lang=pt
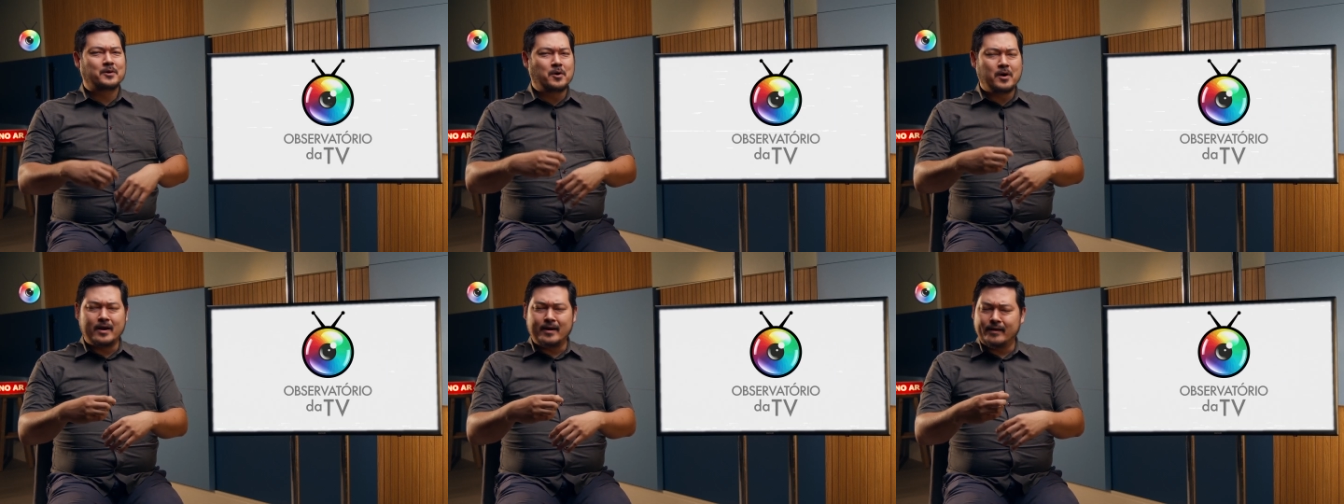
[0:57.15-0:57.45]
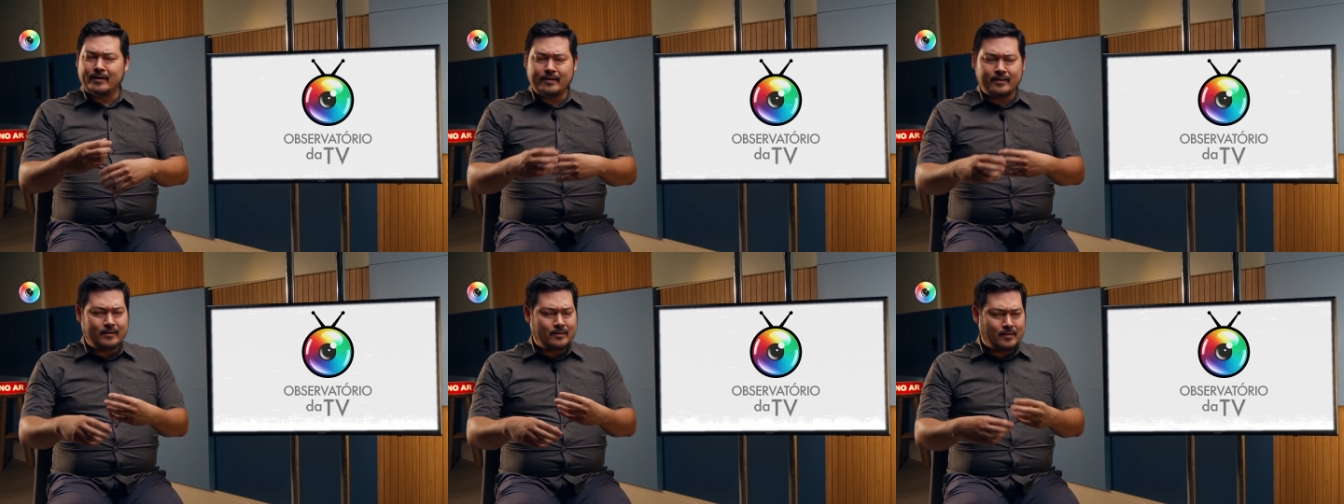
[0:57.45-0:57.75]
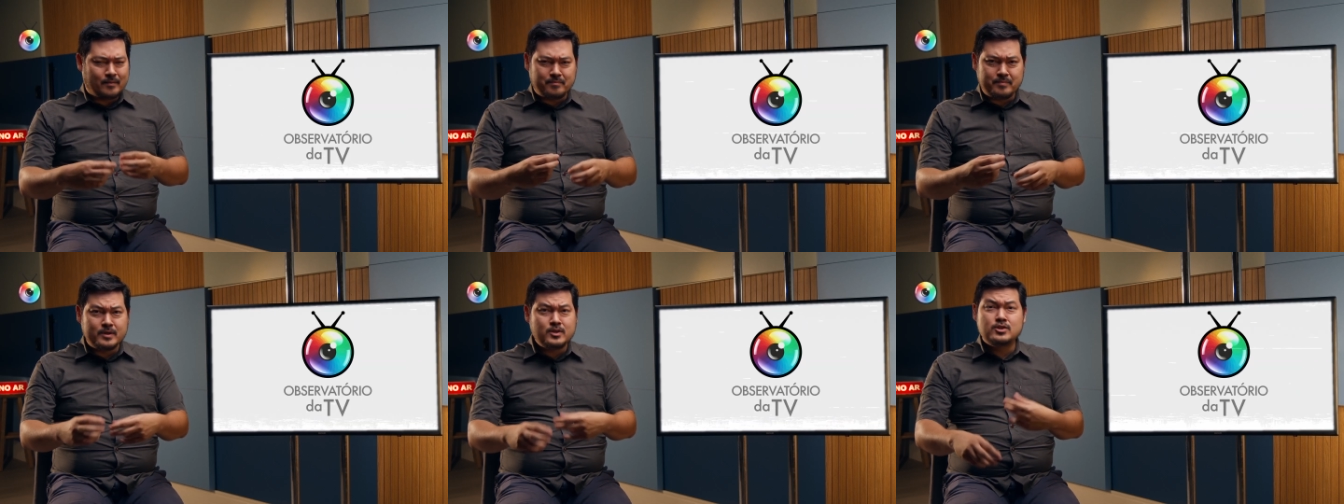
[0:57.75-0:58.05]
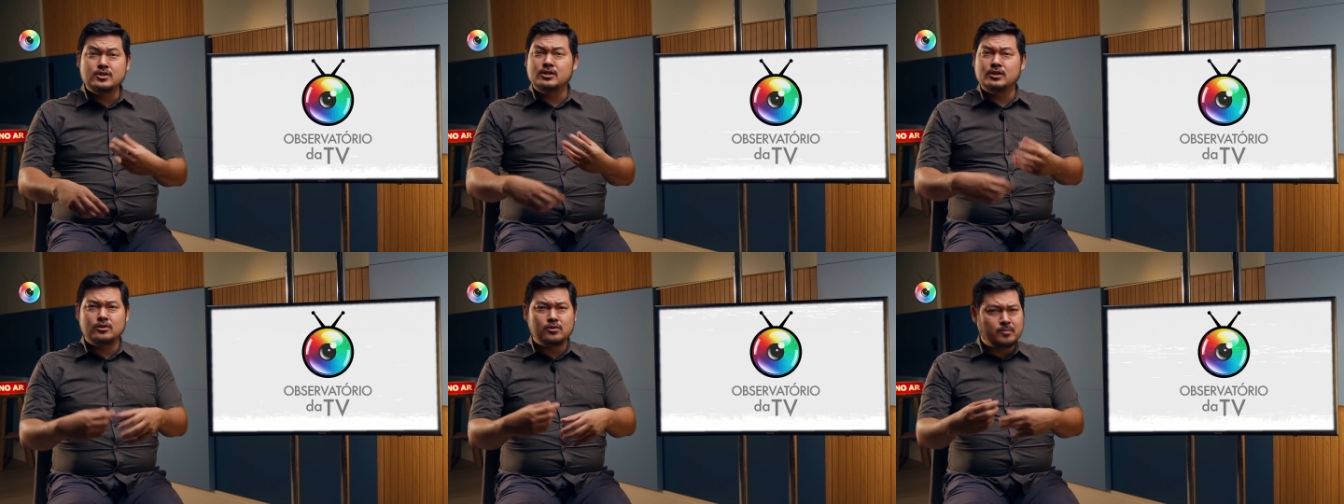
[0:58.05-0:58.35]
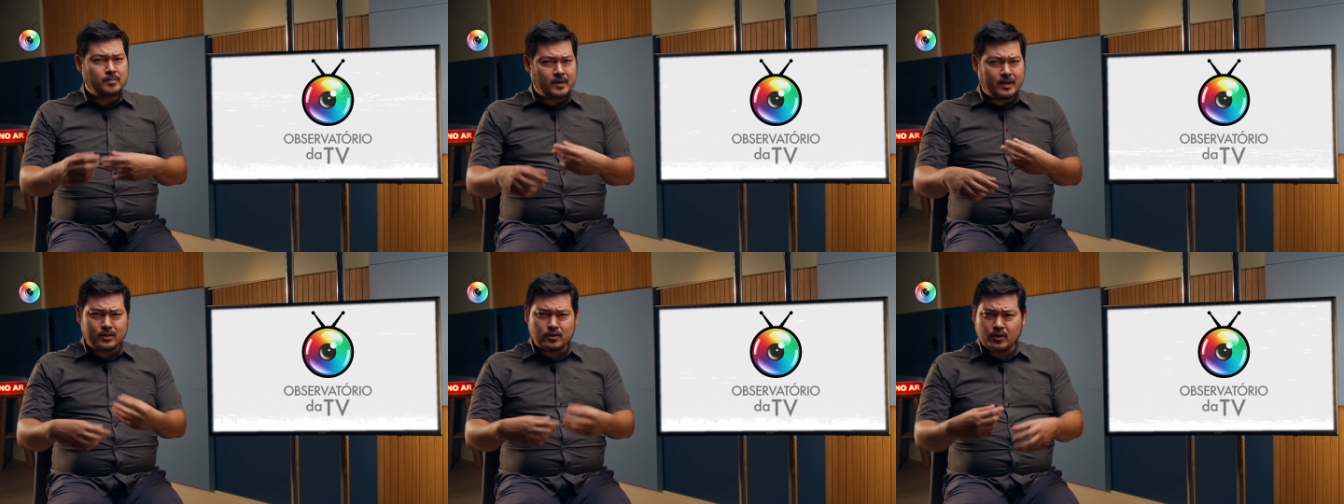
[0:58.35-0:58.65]
é, pedindo
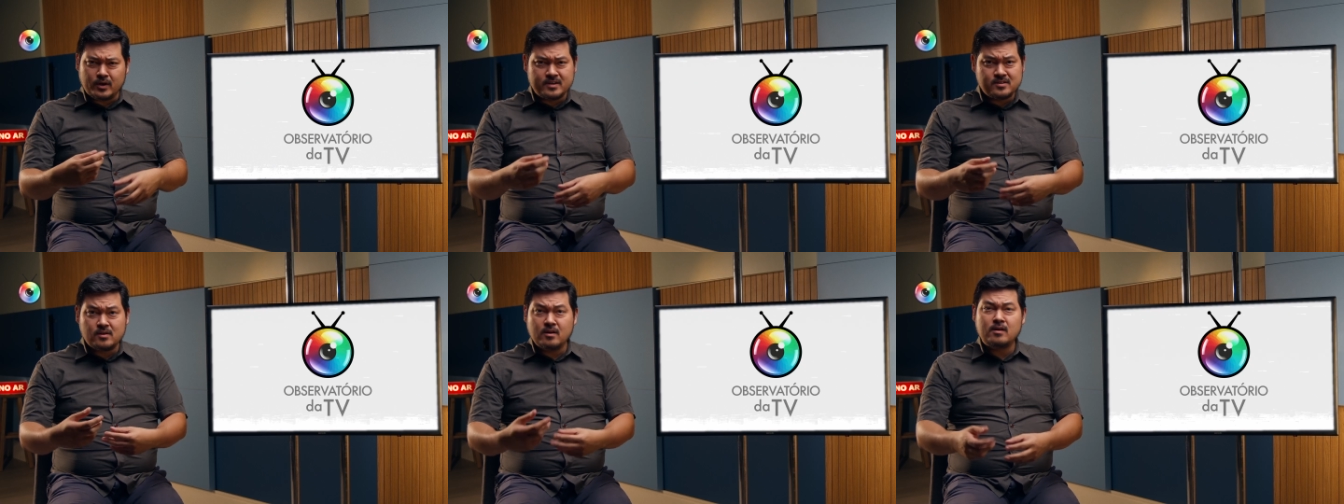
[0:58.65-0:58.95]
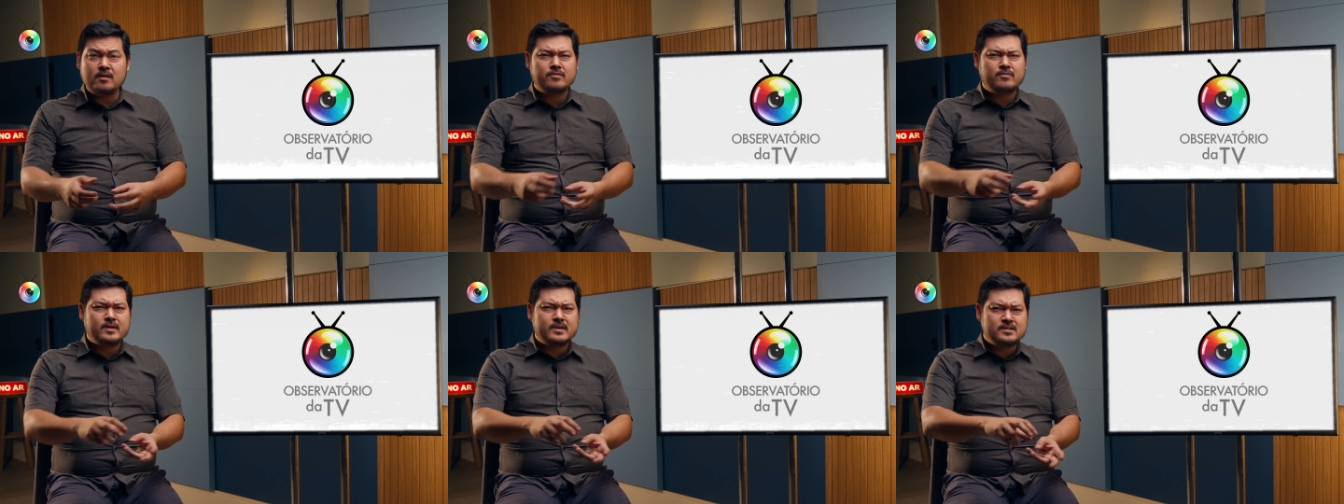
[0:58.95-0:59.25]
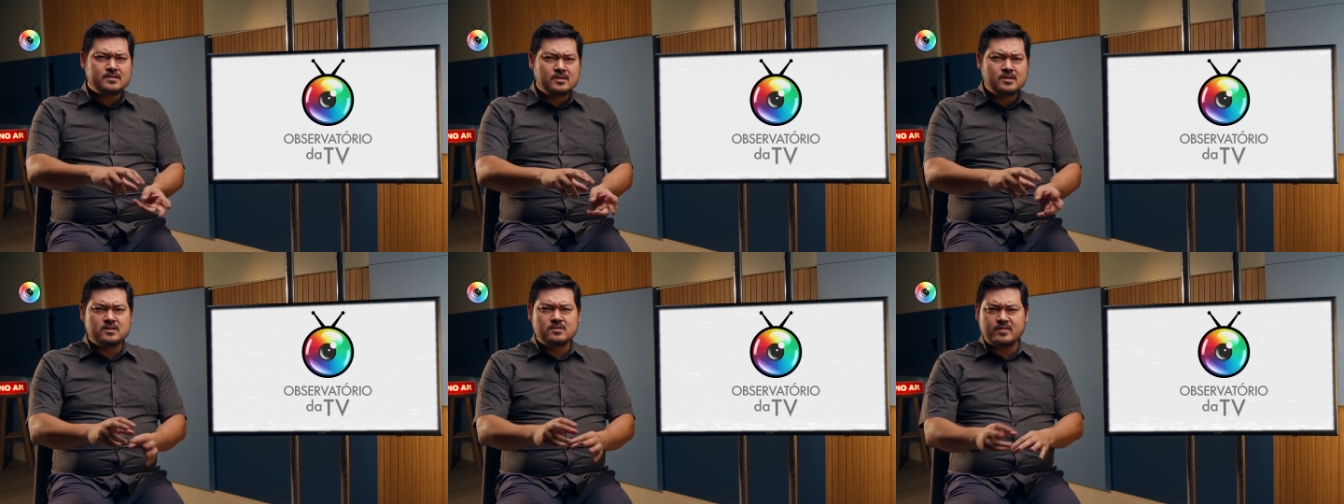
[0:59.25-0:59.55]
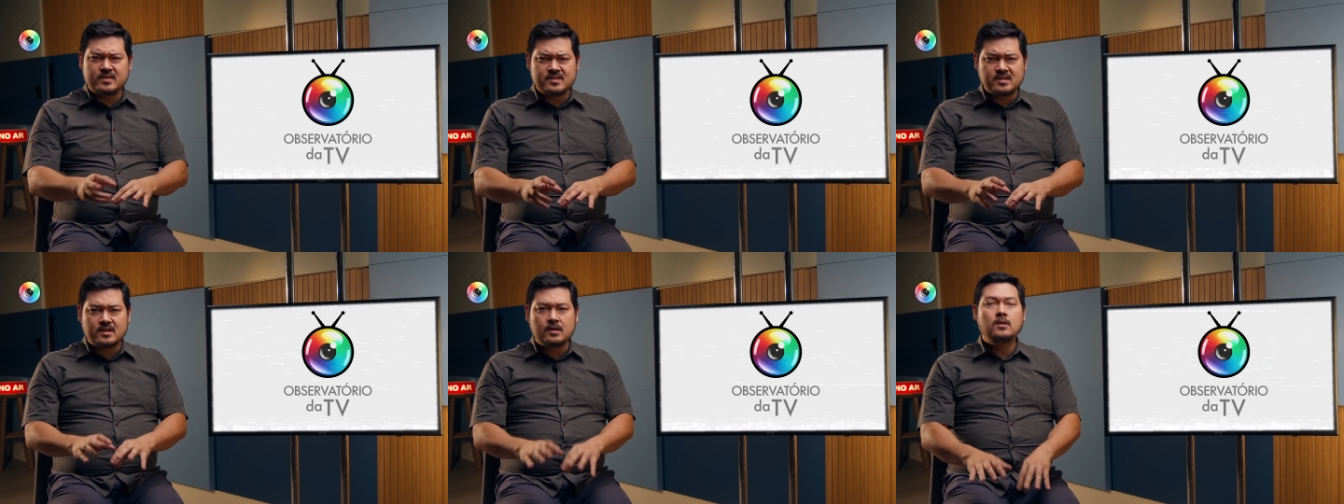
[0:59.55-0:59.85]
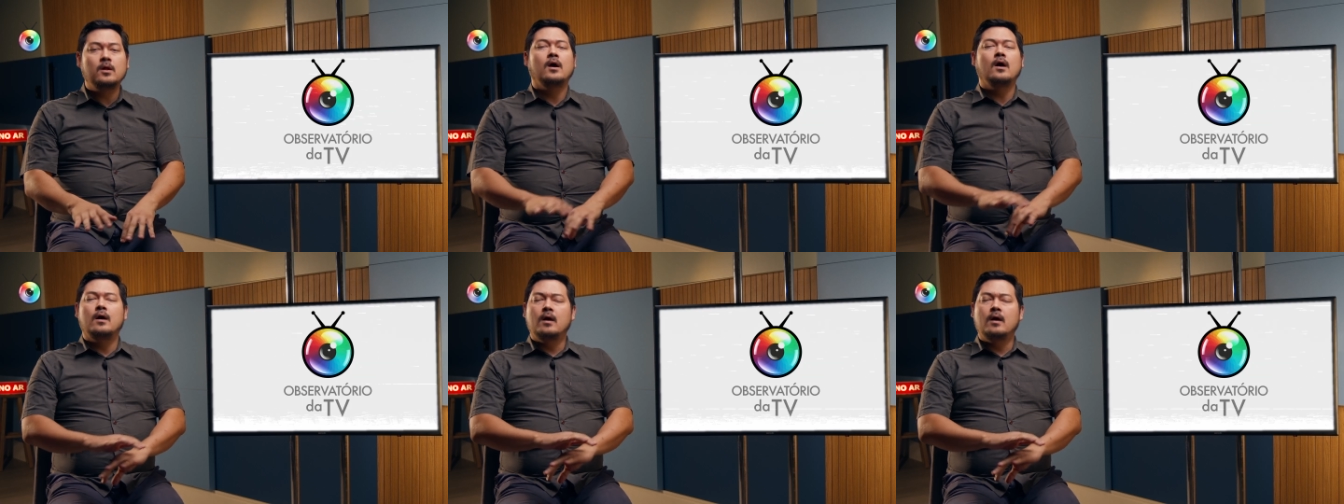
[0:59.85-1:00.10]
para nós, olha, faz isso, faz aquilo.